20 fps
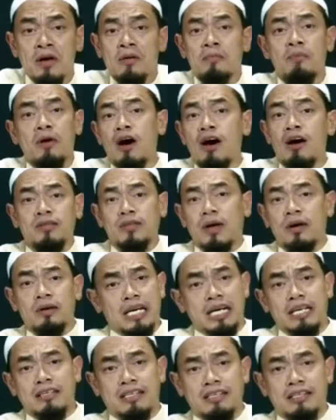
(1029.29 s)
เพราะตอนก
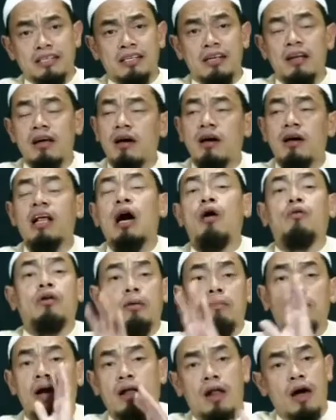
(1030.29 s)
ลางคืนเรากั
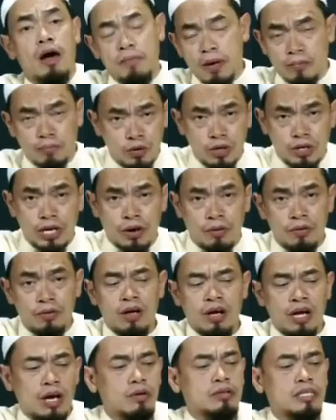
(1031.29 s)
บอัลลอฮ์เป็นผู้เดียว
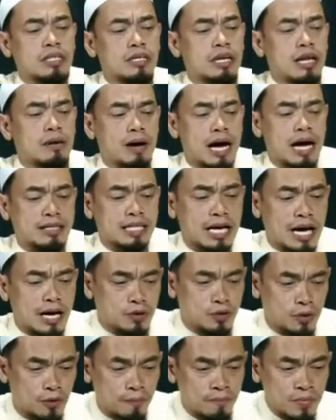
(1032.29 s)
เราตื่นละหมาดตะฮัจ
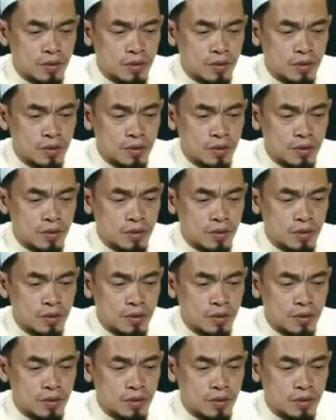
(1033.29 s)
ญุด